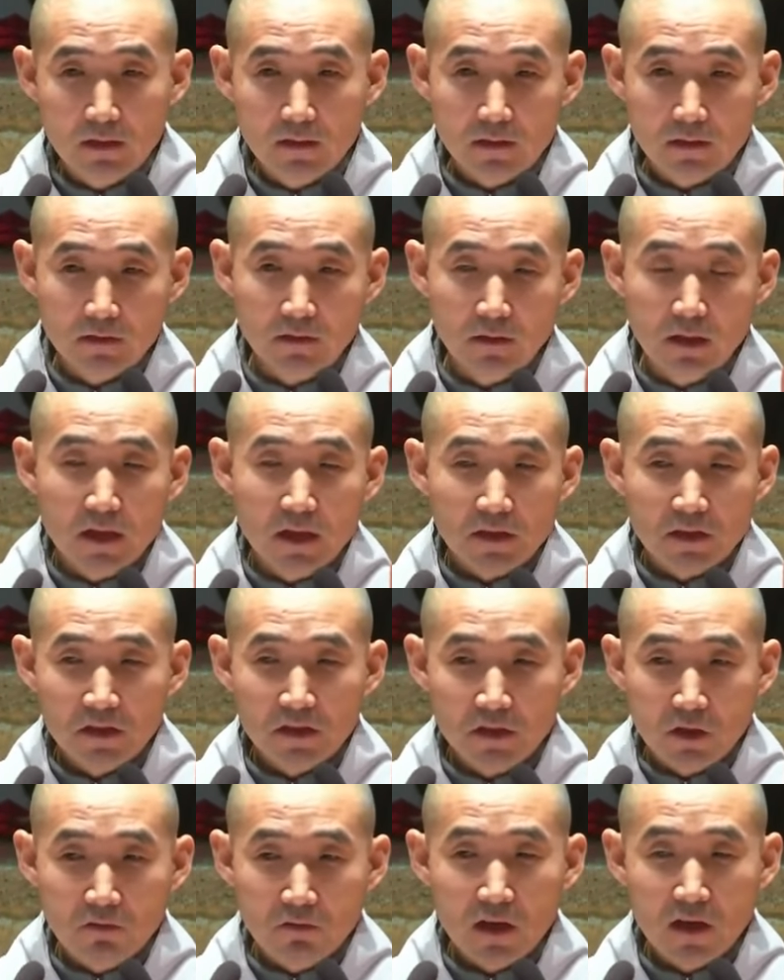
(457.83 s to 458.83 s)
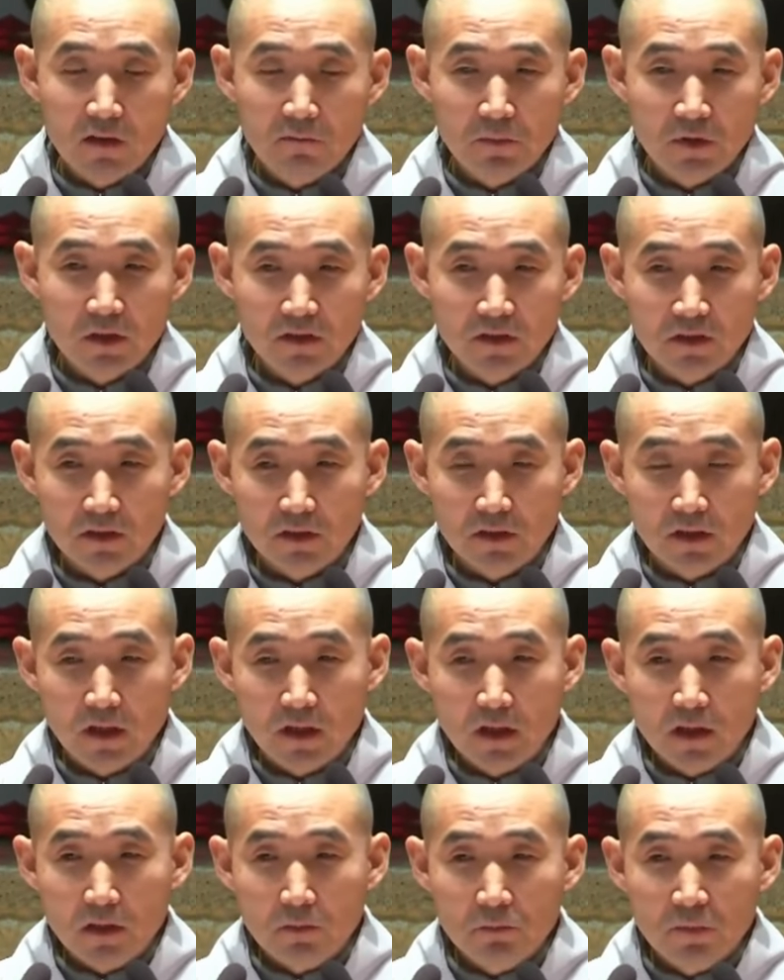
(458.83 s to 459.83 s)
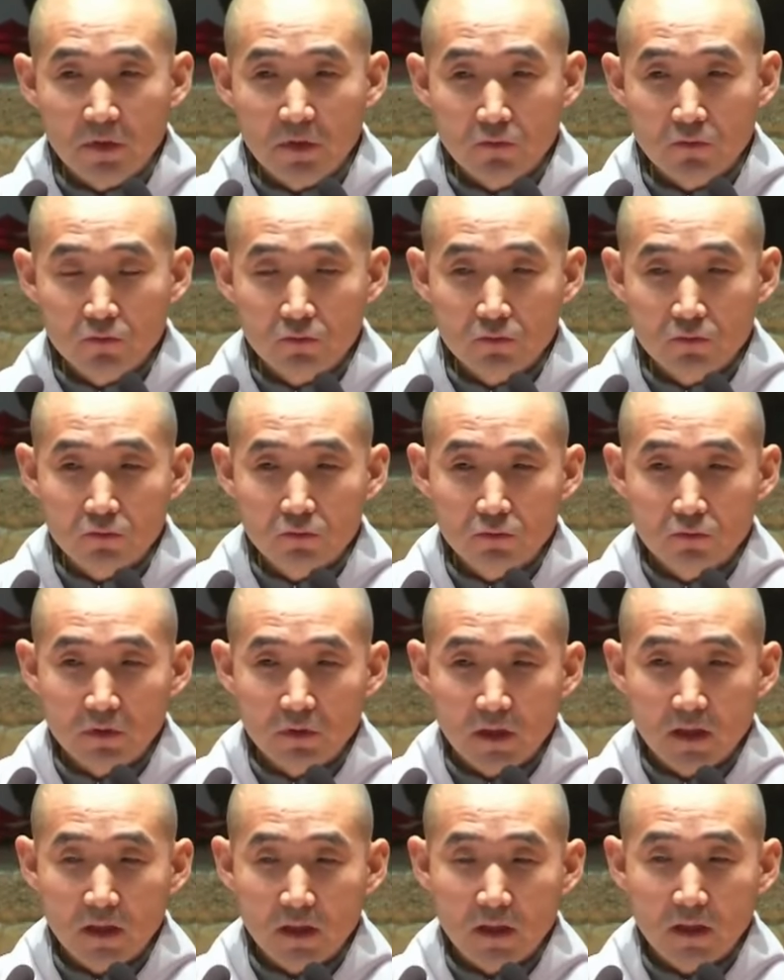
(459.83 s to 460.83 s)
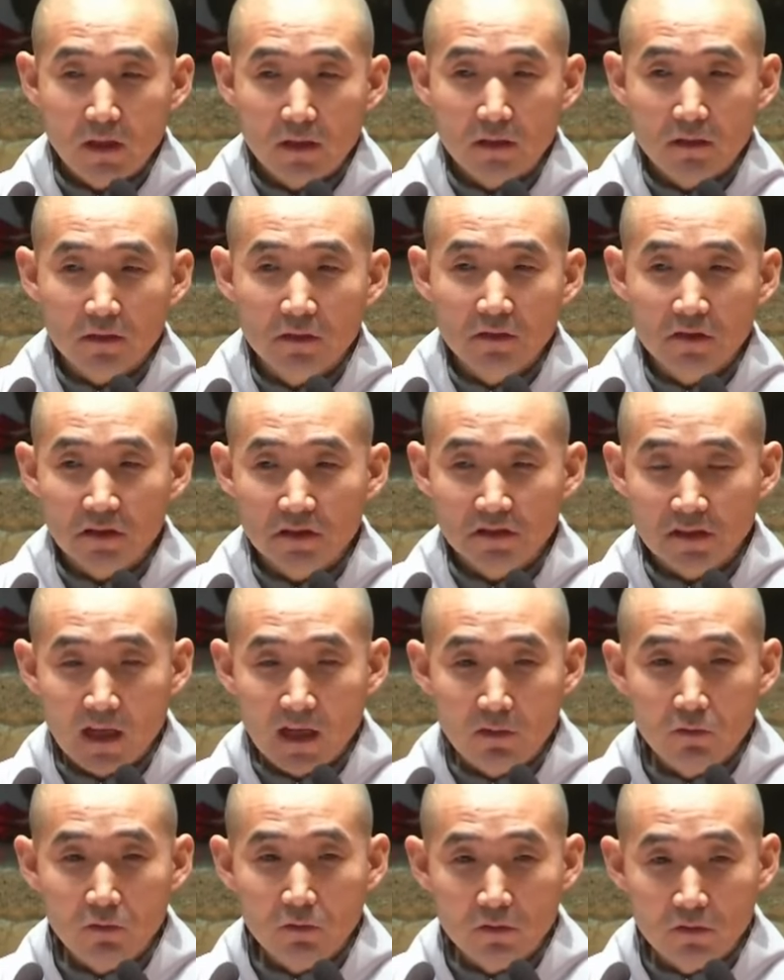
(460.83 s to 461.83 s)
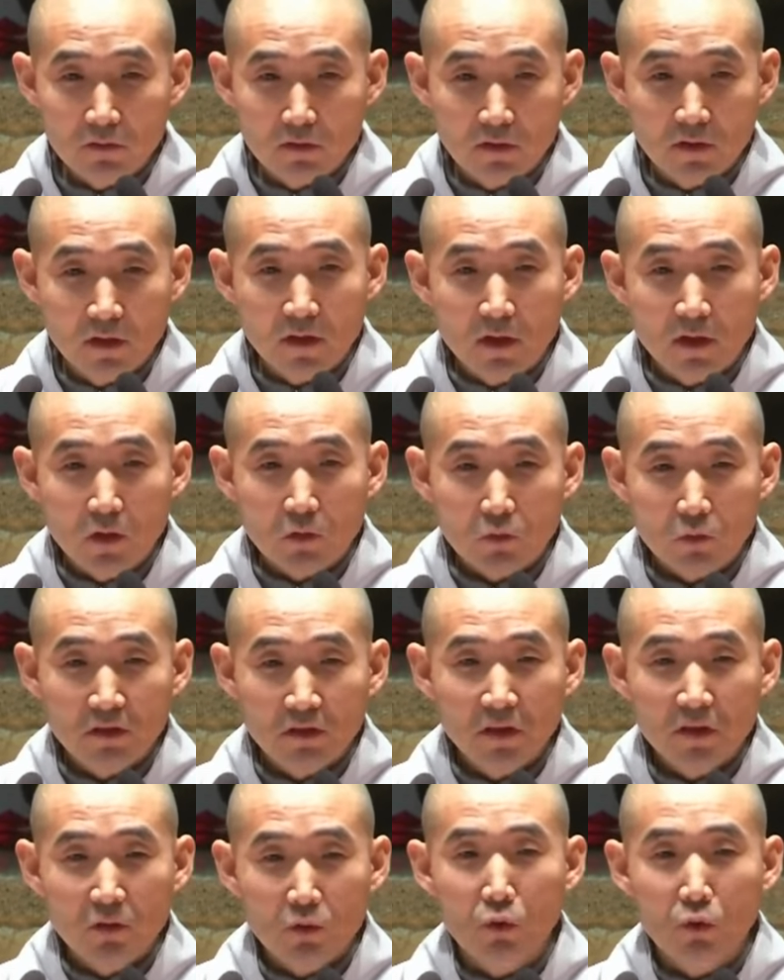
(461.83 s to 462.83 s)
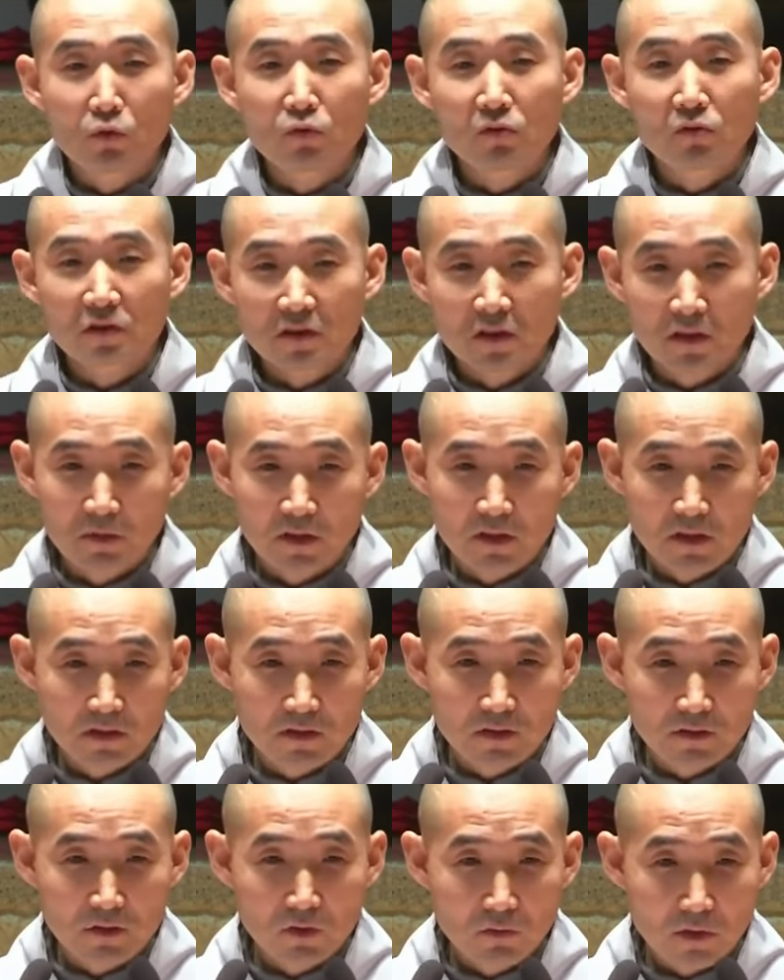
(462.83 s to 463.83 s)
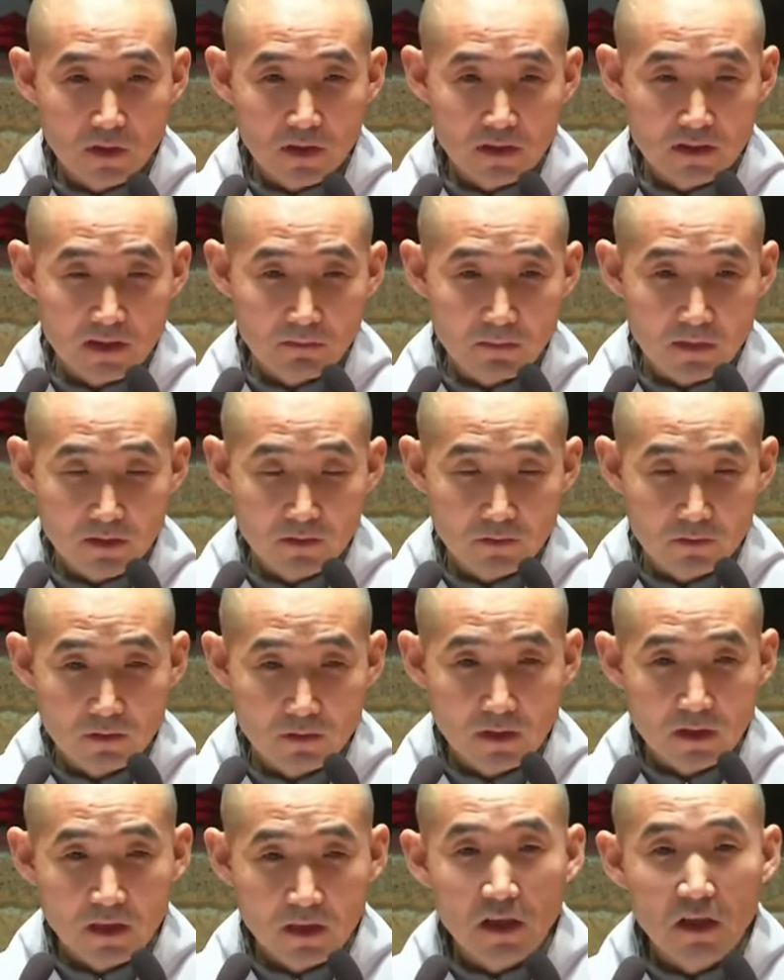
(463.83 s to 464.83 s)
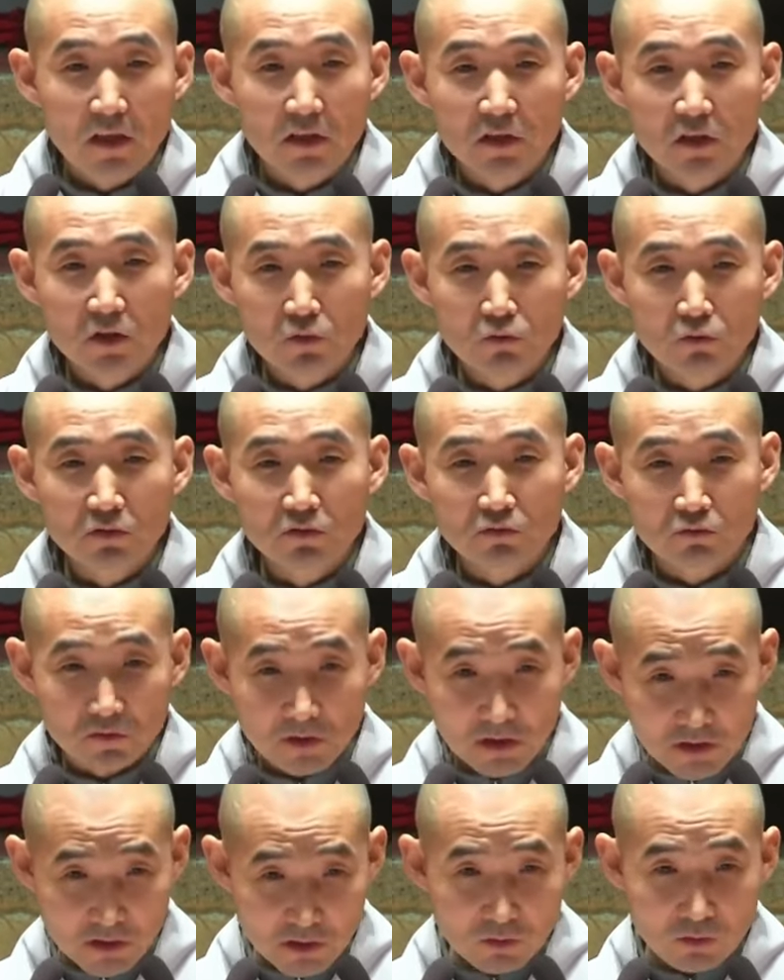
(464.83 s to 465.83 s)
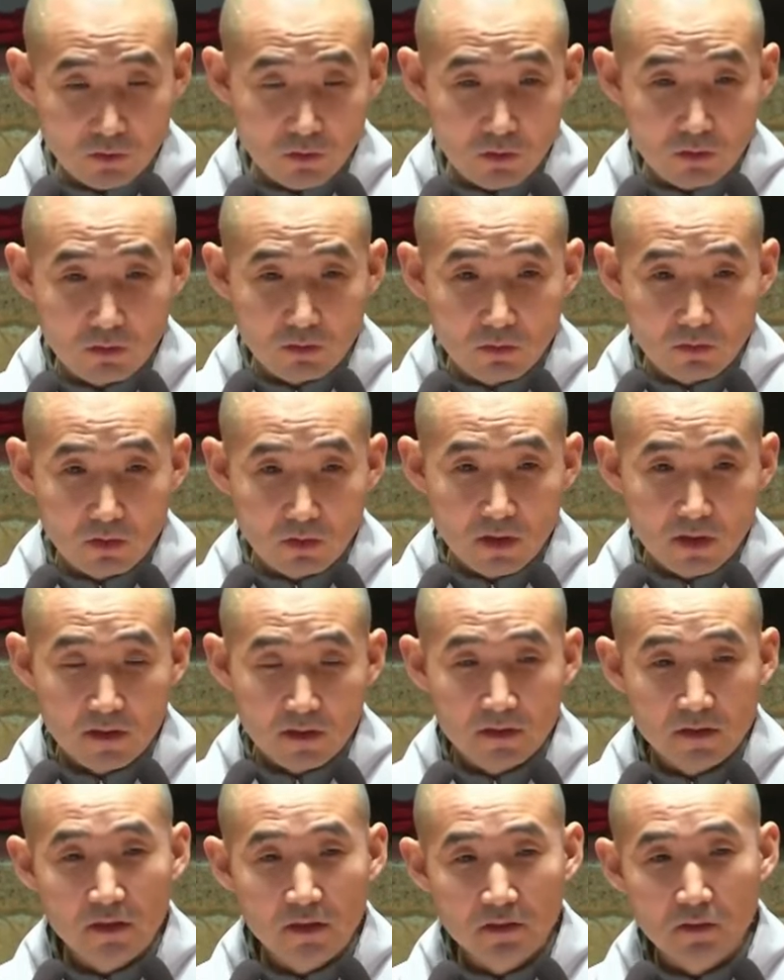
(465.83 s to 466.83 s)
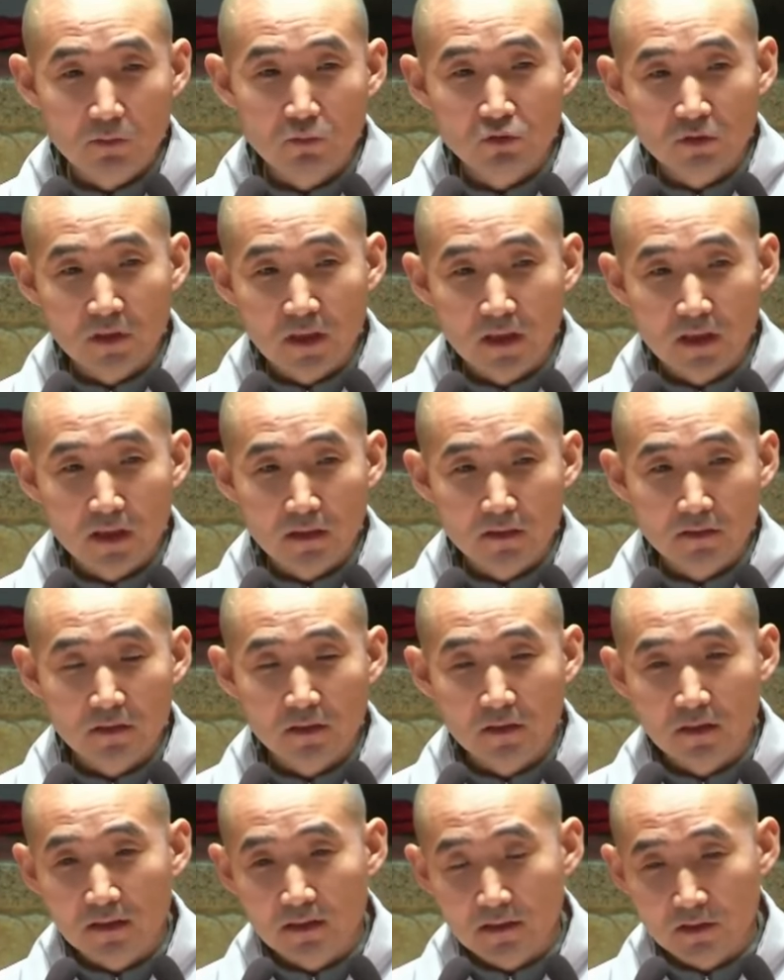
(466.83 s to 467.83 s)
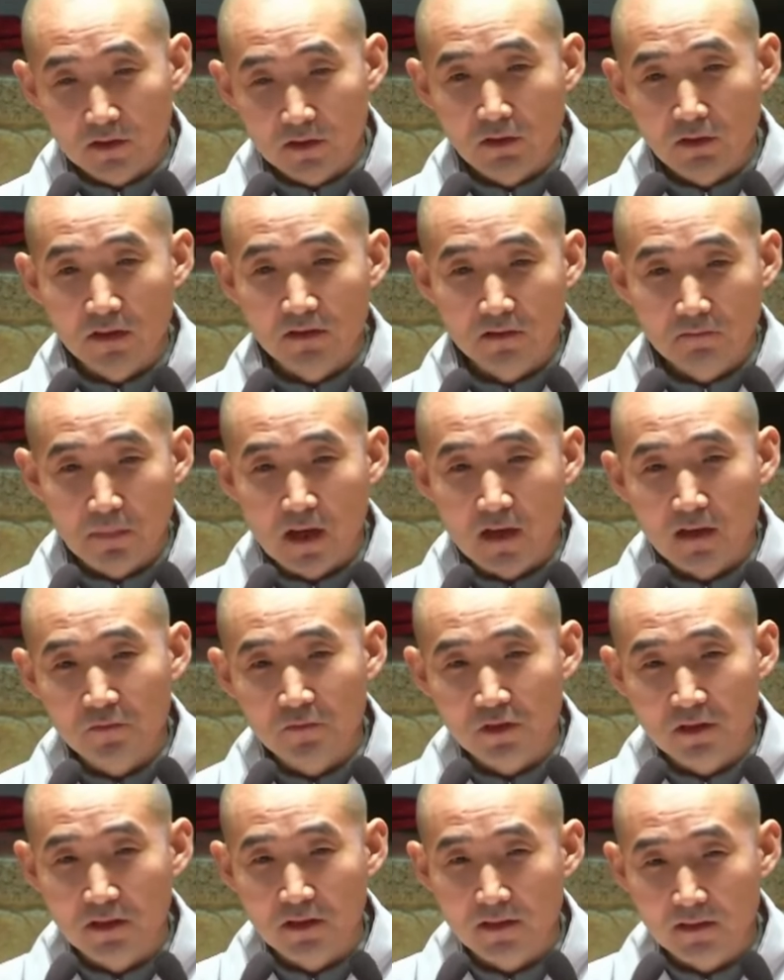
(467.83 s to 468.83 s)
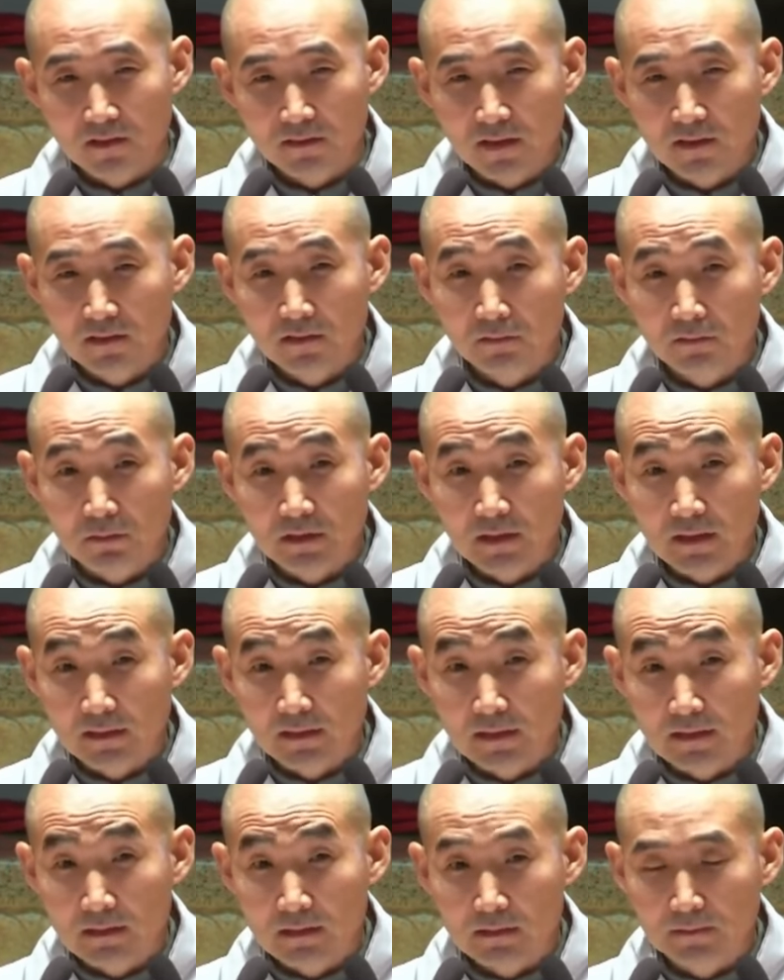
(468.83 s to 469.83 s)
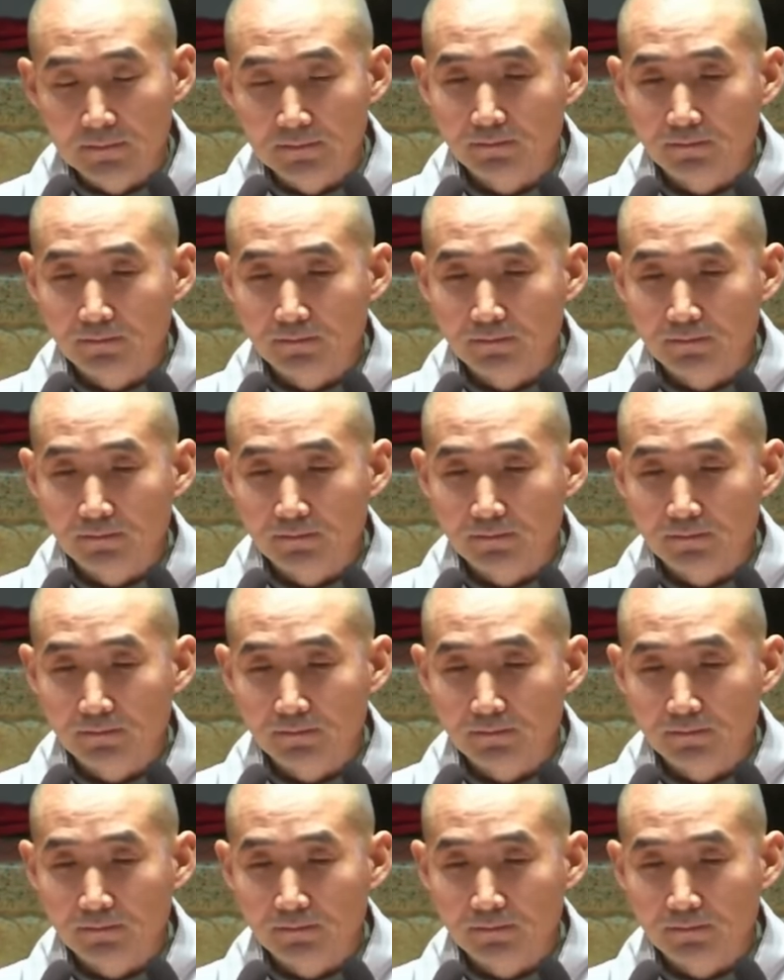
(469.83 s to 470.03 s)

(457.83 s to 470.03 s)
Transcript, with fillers: 그래서 이 영화 한 편이 미국의 의식 사고를 굉장히 공유를 시켜버리는 효과가 있단 말이에요. 그러니까 이유는 둘째 치고 그래서 문화적인 영화적 파급력이 크다는 겁니다. 사실은